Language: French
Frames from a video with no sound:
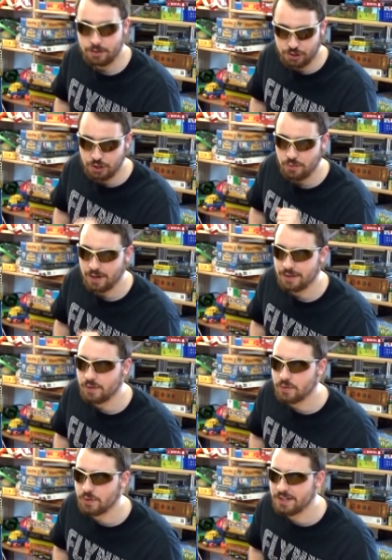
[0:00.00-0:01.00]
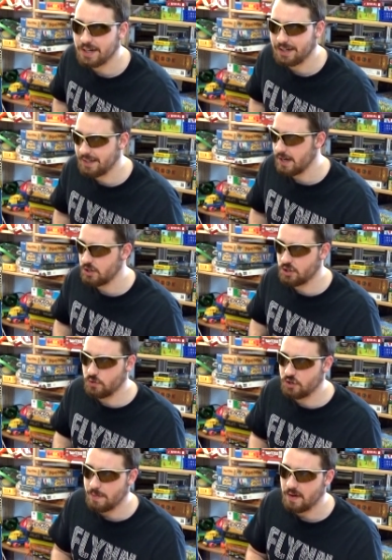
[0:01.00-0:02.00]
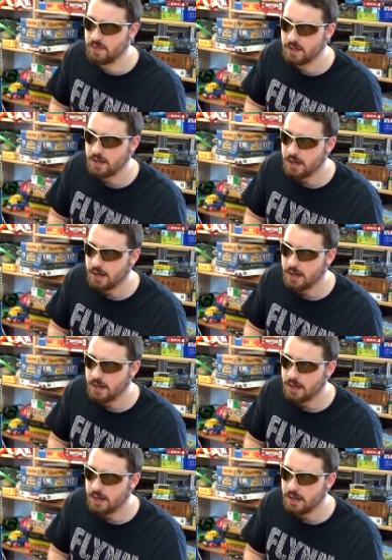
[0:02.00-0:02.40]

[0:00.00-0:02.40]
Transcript: j'ai eu un entretien qui a changé ma vie.